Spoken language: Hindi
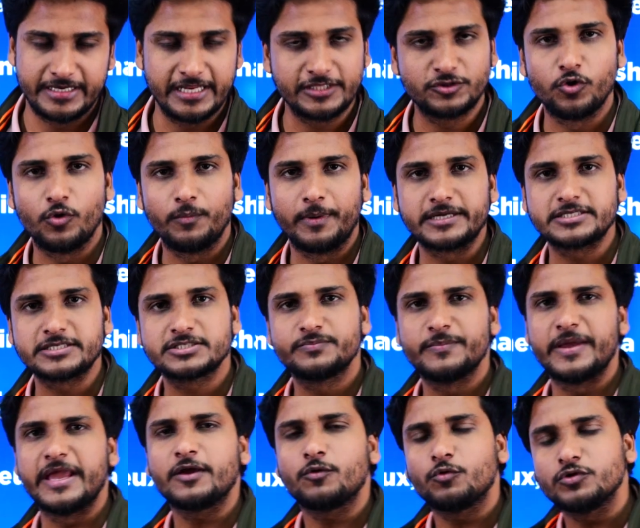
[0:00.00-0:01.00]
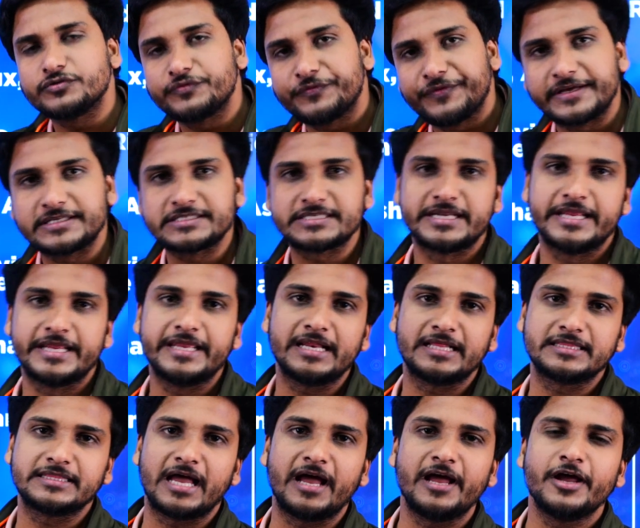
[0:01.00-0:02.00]
डेथ ओवर्स में कुछ फिक्स नहीं
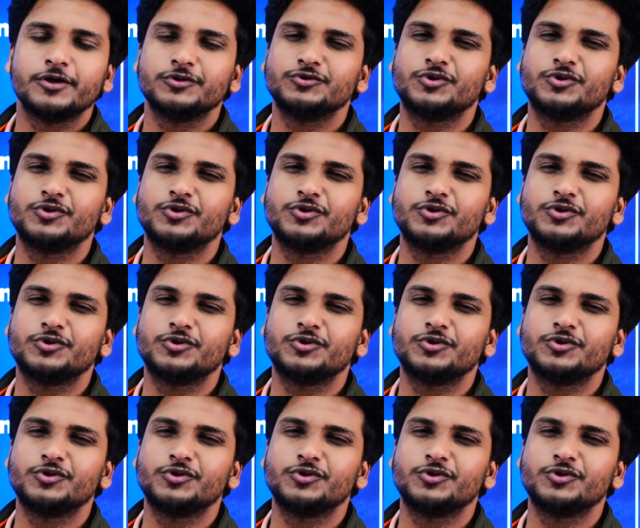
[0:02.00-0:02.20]
रहता